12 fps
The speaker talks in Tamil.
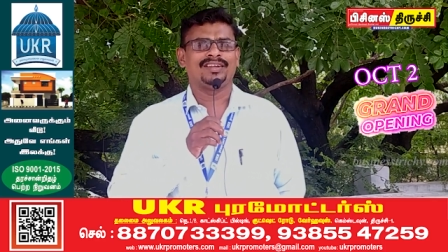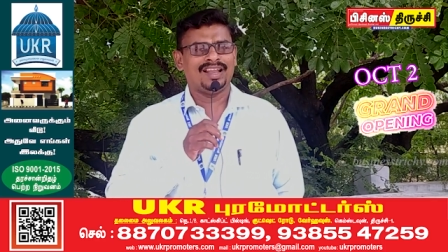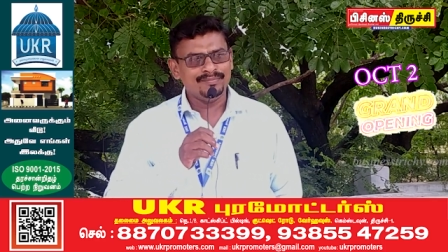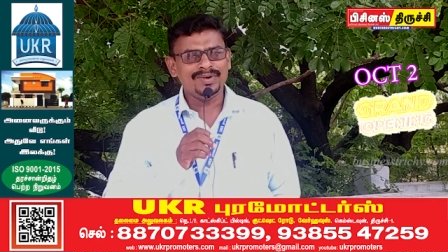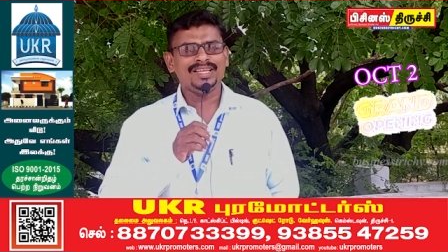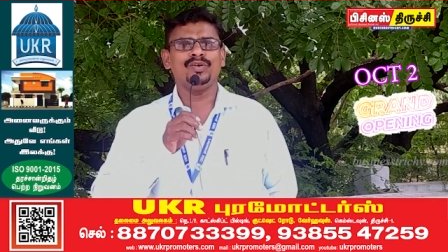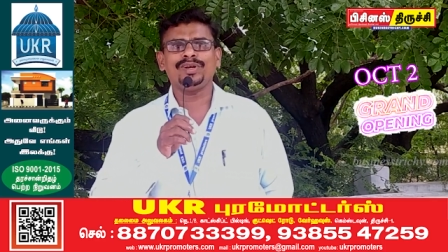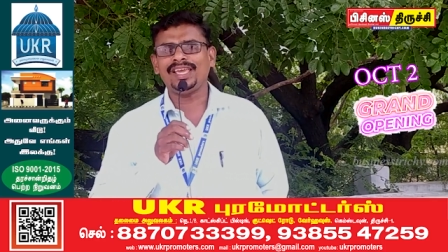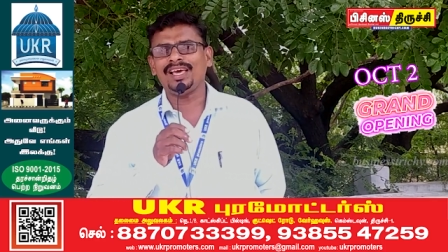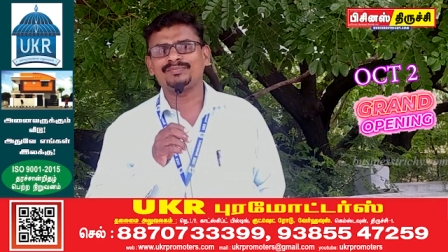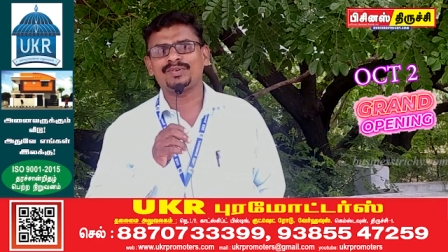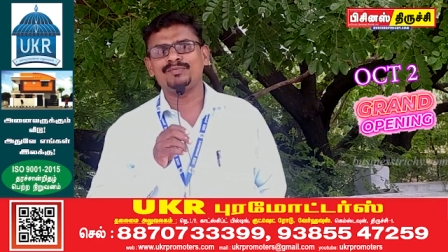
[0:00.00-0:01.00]
நம்ம
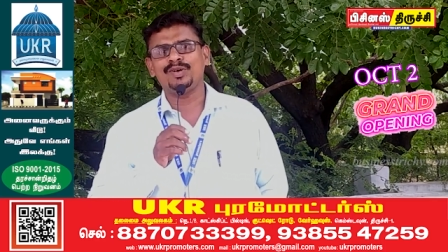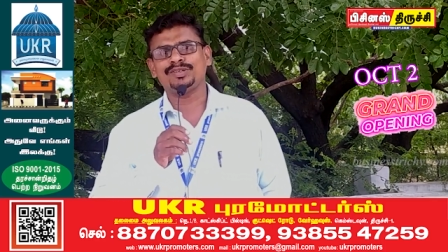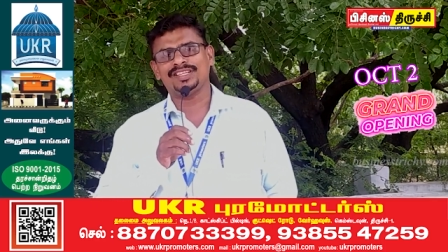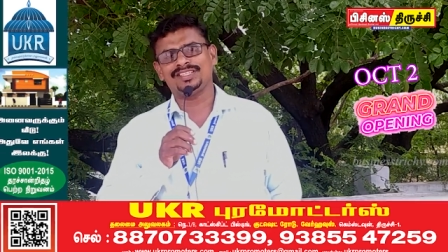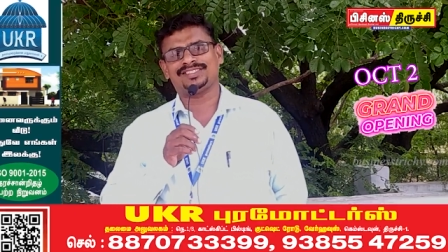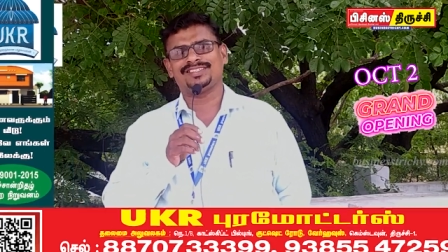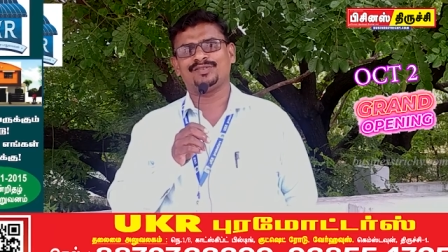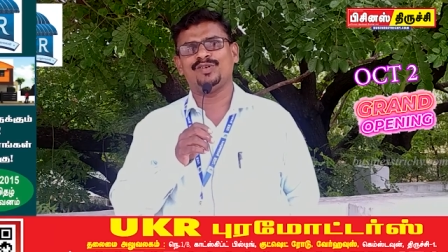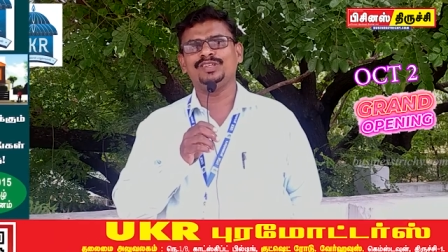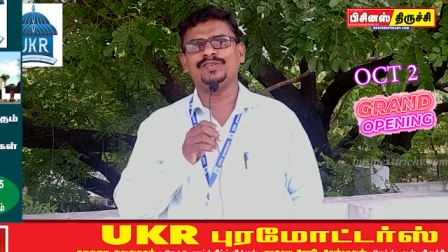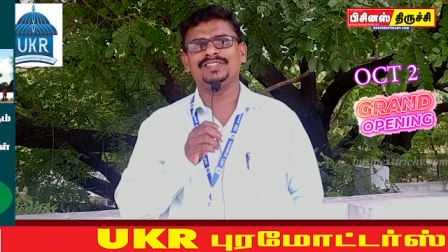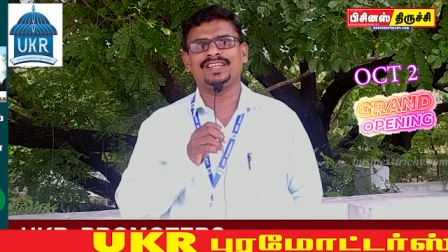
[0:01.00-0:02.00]
யூகேஆர் ப்ரமோட்டர்ஸ்
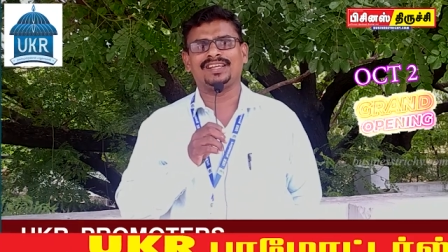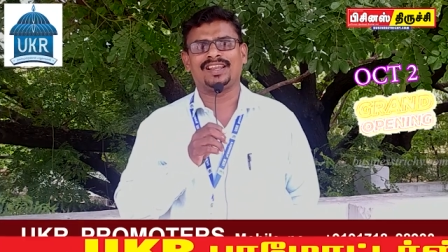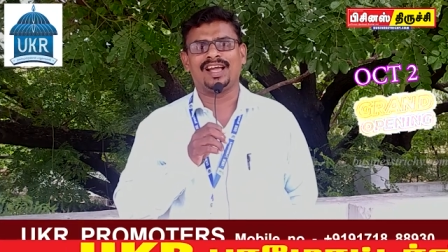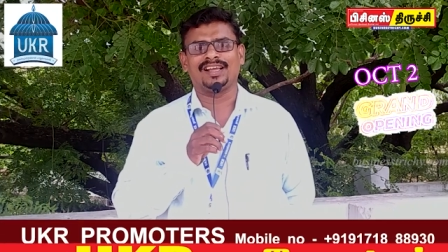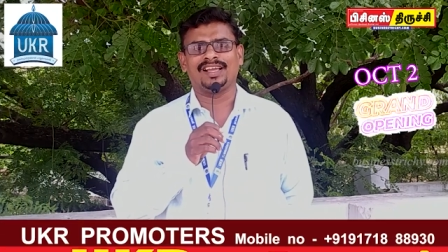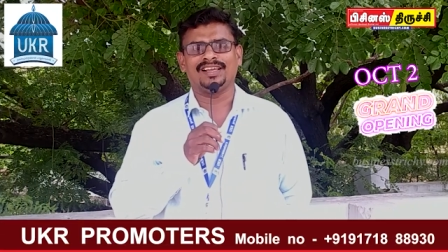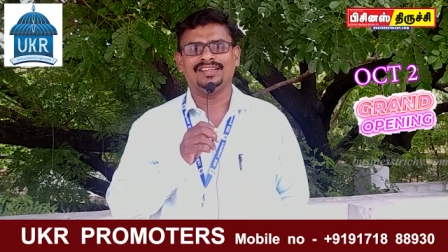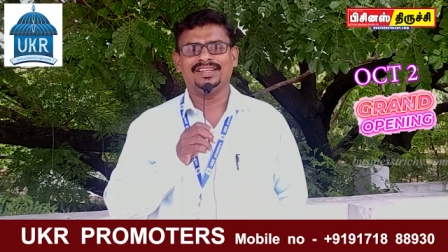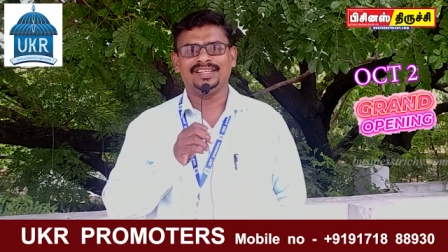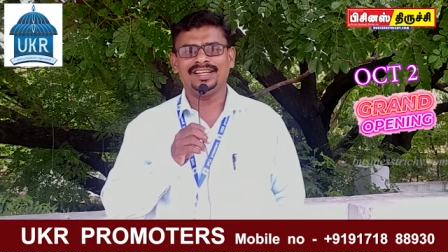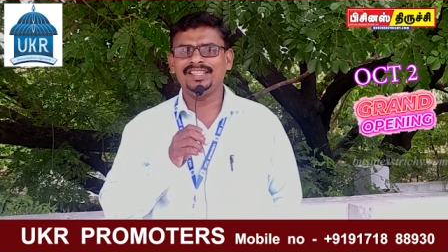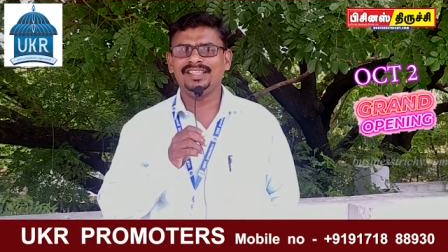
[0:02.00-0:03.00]
கொண்டு வந்திருக்கிறாங்க
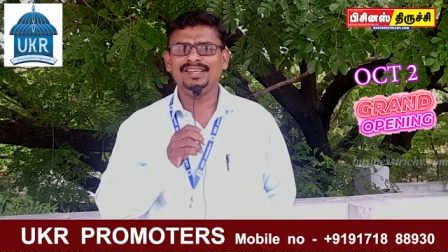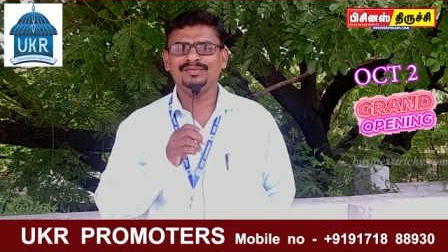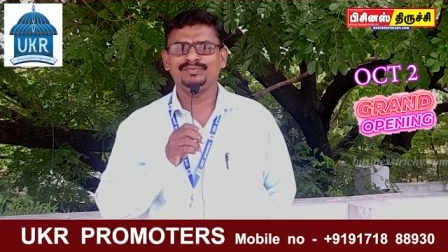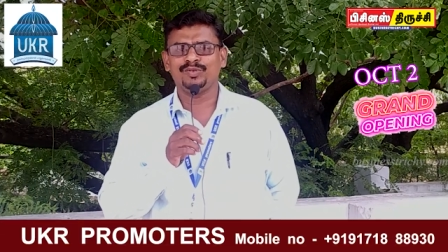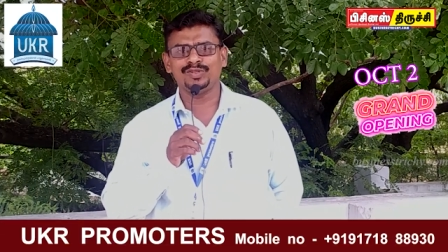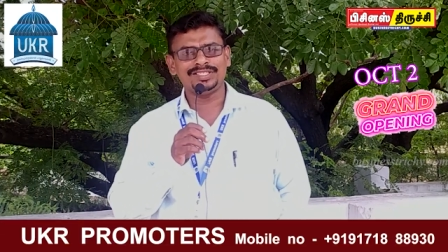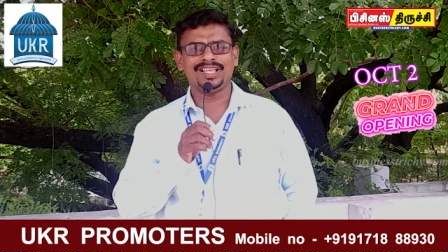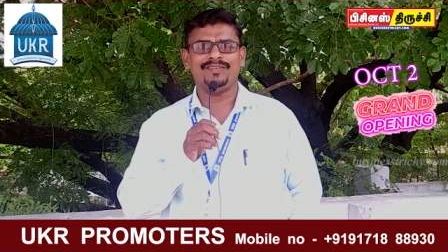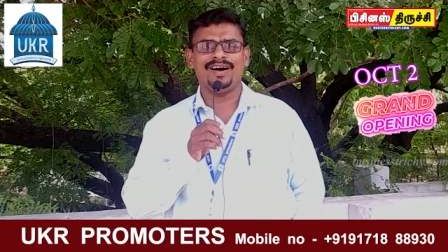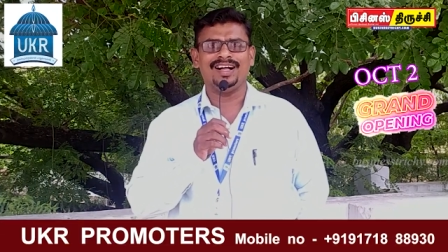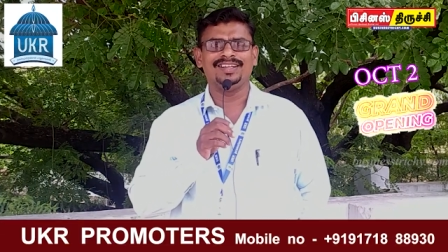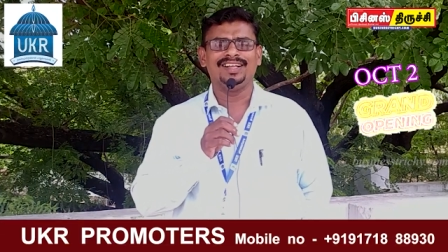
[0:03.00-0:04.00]
என்னது
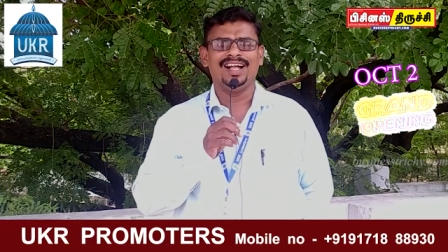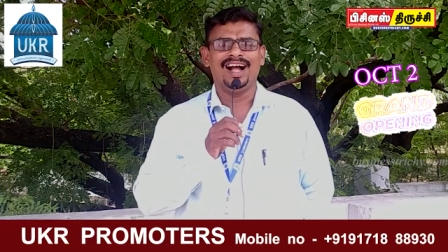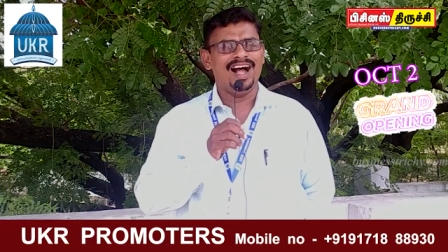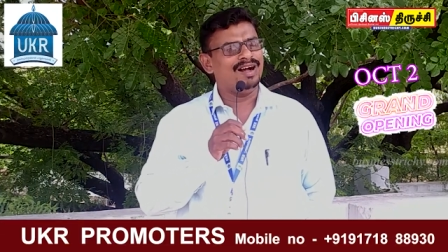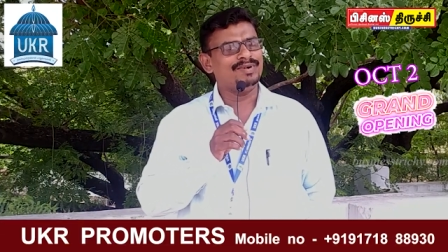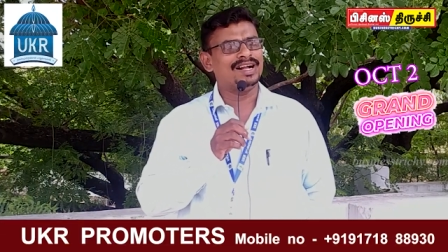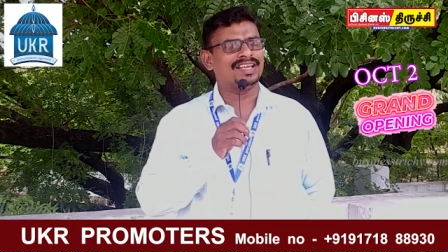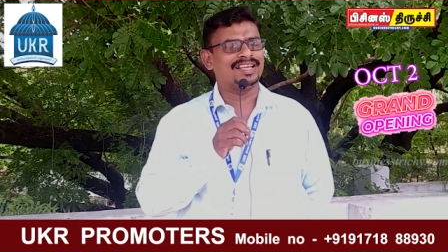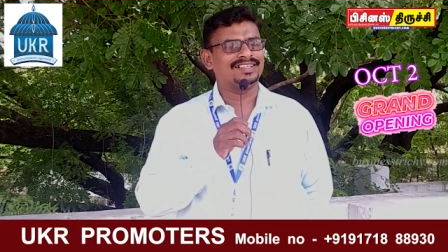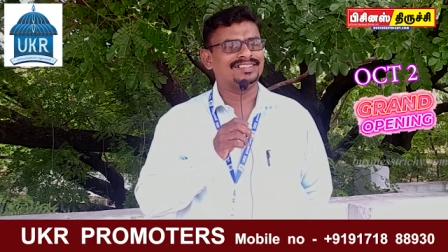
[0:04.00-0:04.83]
புதுசாவா ஆமாங்க